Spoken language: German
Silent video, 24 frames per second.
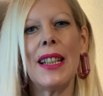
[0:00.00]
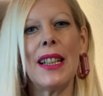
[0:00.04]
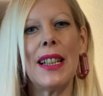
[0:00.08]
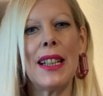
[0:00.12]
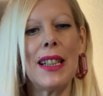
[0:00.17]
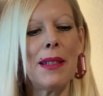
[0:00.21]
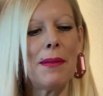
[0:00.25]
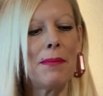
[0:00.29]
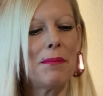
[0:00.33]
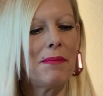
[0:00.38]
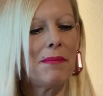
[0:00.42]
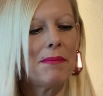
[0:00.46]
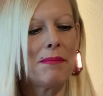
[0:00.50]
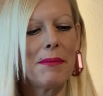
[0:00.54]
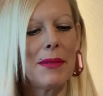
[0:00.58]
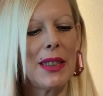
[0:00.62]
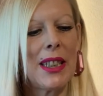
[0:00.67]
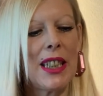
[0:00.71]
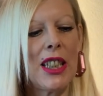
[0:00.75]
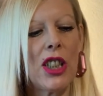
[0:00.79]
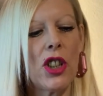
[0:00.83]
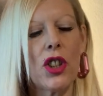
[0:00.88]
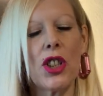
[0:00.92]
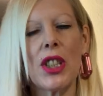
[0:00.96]
Ähm,
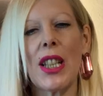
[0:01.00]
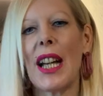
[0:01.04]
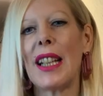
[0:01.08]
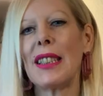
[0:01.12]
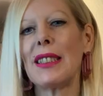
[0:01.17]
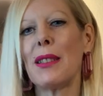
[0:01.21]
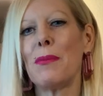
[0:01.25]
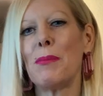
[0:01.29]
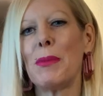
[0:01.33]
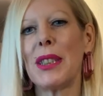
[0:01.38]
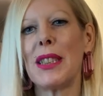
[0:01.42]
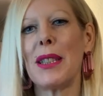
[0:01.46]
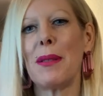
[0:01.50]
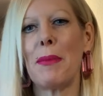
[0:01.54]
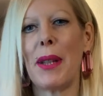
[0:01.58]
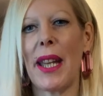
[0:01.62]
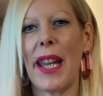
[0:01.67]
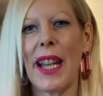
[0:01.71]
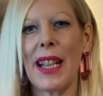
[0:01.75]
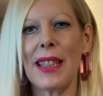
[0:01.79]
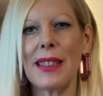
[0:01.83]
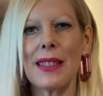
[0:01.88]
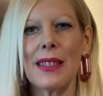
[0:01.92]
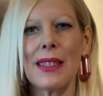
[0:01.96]
ich starte mit dem
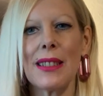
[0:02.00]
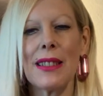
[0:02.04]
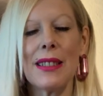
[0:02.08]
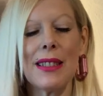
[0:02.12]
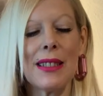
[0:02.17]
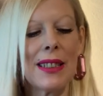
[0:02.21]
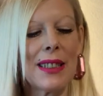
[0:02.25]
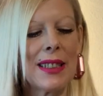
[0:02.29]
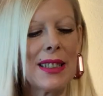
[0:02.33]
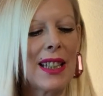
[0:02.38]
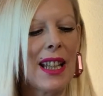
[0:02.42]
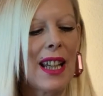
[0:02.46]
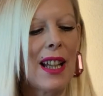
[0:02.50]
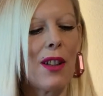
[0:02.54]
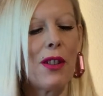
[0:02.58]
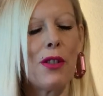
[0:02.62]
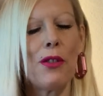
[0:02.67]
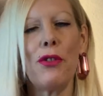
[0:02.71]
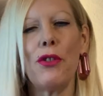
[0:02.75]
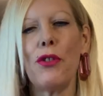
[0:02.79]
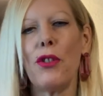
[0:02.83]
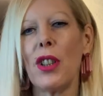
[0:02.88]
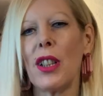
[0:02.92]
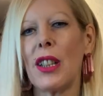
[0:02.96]
ersten, der
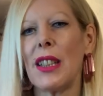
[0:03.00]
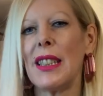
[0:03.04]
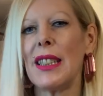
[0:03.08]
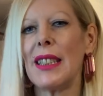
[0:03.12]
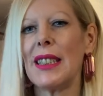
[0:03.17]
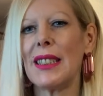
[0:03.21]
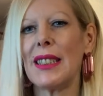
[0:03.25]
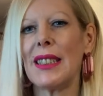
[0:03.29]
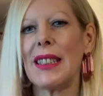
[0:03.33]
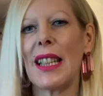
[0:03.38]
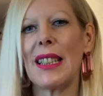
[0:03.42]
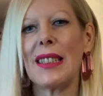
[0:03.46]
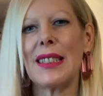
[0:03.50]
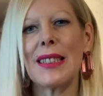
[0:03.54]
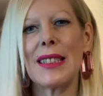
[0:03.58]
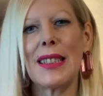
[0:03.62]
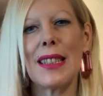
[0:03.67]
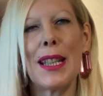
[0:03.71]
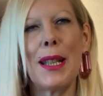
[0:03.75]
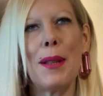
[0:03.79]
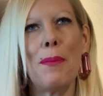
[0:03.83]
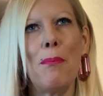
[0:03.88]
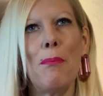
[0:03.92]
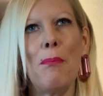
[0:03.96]
wirklich jetzt
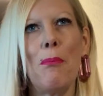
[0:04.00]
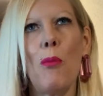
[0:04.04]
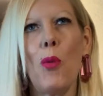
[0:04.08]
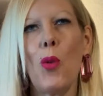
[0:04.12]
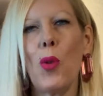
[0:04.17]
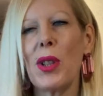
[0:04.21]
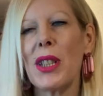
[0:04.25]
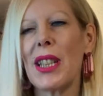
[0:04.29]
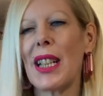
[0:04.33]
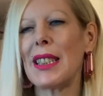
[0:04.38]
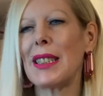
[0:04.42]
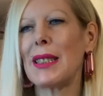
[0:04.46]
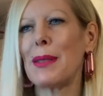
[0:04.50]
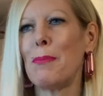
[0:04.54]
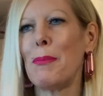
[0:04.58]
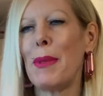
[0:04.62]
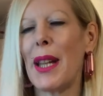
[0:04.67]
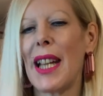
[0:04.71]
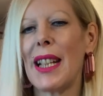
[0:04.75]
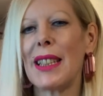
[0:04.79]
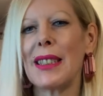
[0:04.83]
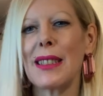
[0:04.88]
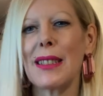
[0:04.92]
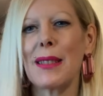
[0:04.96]
im Monat
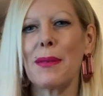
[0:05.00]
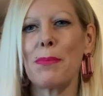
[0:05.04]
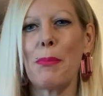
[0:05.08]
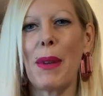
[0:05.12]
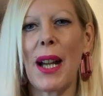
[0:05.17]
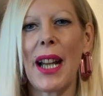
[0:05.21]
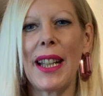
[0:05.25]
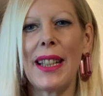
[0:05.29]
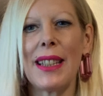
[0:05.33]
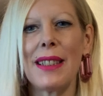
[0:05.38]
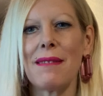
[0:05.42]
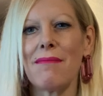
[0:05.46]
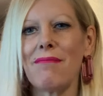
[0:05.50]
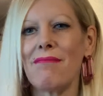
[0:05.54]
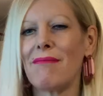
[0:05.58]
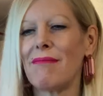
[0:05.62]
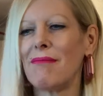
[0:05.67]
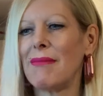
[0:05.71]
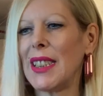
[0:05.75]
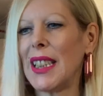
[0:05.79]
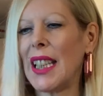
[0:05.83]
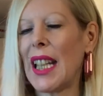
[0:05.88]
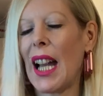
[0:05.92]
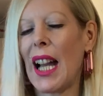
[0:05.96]
März mein,
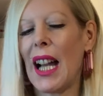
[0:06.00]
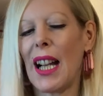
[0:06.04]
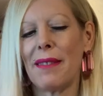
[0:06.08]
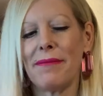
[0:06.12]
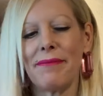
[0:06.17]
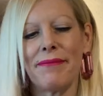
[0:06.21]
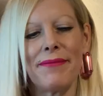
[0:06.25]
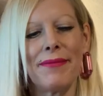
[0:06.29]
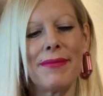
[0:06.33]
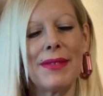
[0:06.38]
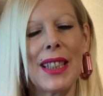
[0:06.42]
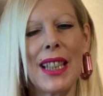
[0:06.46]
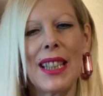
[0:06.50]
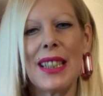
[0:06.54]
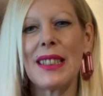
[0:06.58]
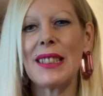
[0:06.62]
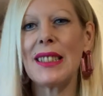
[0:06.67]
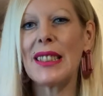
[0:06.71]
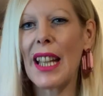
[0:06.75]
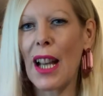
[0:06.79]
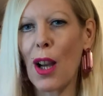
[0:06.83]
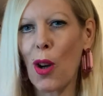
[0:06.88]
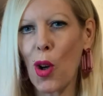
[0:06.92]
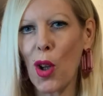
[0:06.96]
ja,
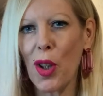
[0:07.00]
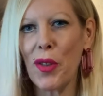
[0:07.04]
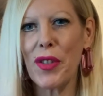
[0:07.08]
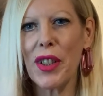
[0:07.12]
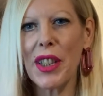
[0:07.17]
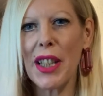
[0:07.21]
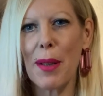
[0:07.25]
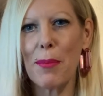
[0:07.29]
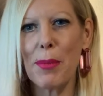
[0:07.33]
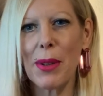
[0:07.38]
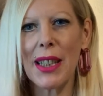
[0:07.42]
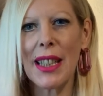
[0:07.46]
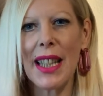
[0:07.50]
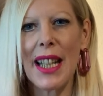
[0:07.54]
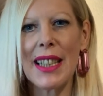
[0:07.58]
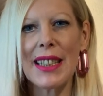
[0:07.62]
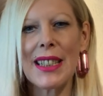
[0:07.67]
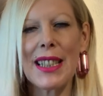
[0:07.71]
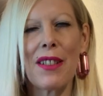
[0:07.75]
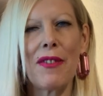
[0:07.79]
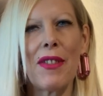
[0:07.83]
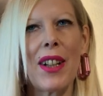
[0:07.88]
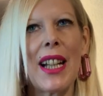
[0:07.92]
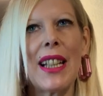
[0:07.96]
sehr häufiger
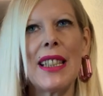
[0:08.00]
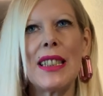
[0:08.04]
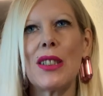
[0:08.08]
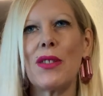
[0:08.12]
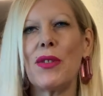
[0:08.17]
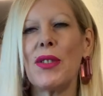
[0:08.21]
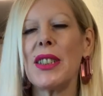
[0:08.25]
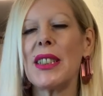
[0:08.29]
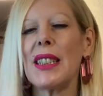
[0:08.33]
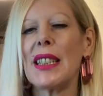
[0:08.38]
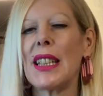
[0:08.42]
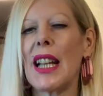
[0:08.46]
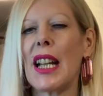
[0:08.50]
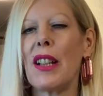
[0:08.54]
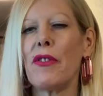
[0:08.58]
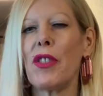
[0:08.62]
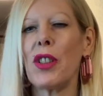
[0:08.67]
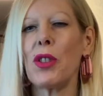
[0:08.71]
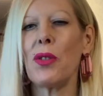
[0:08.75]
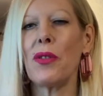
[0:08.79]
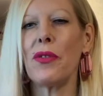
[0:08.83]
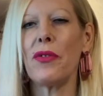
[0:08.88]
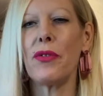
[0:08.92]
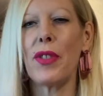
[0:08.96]
Begleiter war. Ich finde den
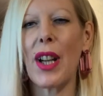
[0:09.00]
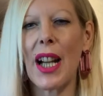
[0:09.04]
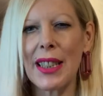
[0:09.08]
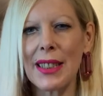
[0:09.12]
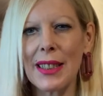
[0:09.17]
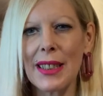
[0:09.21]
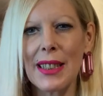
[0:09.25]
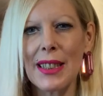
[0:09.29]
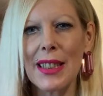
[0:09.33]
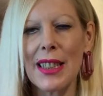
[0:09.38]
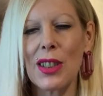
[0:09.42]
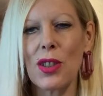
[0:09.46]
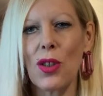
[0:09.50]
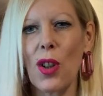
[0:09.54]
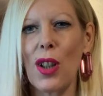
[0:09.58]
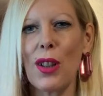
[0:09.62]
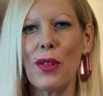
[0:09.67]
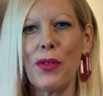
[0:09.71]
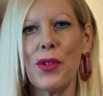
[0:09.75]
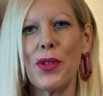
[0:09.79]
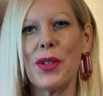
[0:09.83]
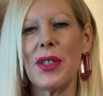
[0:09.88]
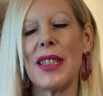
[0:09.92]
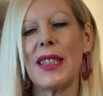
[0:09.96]
einfach nur wahnsinnig
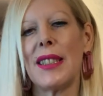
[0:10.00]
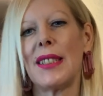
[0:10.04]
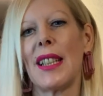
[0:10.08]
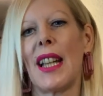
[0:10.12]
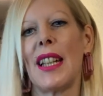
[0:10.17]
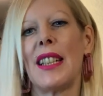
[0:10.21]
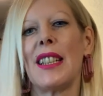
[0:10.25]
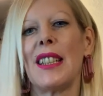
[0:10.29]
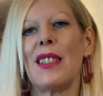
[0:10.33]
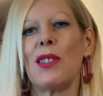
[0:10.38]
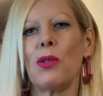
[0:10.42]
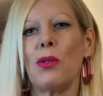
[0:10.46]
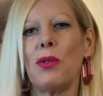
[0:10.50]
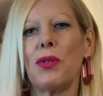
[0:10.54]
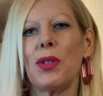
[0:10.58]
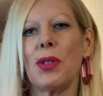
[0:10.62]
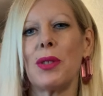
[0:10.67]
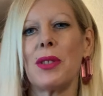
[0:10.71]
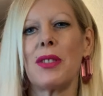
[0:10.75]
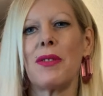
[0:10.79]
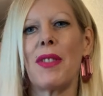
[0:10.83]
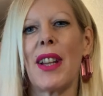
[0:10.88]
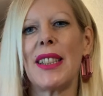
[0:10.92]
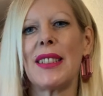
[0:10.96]
toll für einen Designerduft
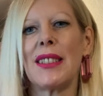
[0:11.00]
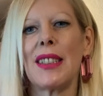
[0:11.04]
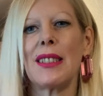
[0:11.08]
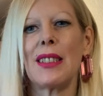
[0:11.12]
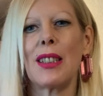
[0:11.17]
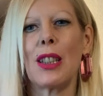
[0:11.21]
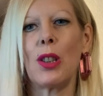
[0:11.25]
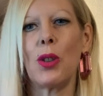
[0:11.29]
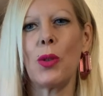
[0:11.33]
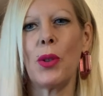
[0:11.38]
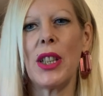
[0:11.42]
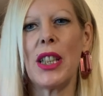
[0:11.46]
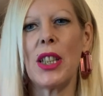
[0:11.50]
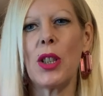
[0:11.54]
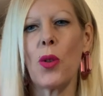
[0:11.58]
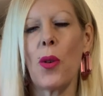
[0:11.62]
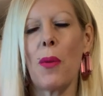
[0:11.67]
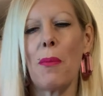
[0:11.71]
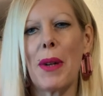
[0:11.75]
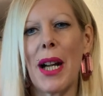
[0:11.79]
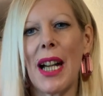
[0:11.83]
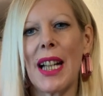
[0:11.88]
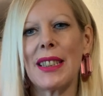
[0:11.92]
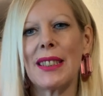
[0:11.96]
und zwar ist das Chloe
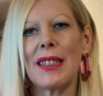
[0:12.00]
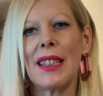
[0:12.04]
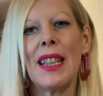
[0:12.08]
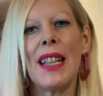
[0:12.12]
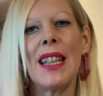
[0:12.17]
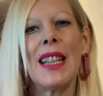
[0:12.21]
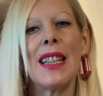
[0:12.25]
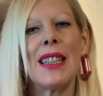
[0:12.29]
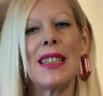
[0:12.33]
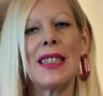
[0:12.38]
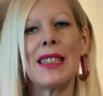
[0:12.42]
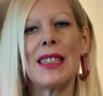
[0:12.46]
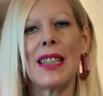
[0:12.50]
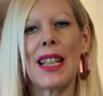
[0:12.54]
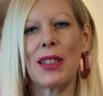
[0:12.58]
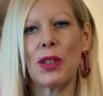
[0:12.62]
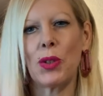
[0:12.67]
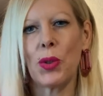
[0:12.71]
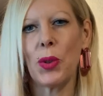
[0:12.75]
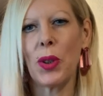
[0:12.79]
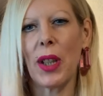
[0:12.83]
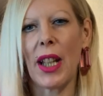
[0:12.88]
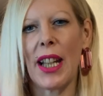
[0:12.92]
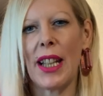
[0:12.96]
Nomad
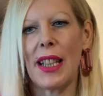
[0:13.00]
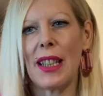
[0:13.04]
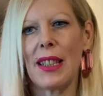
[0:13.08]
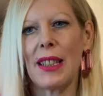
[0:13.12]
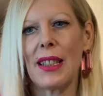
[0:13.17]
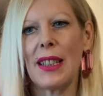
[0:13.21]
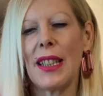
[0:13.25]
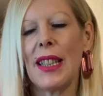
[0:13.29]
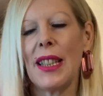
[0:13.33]
Naturel.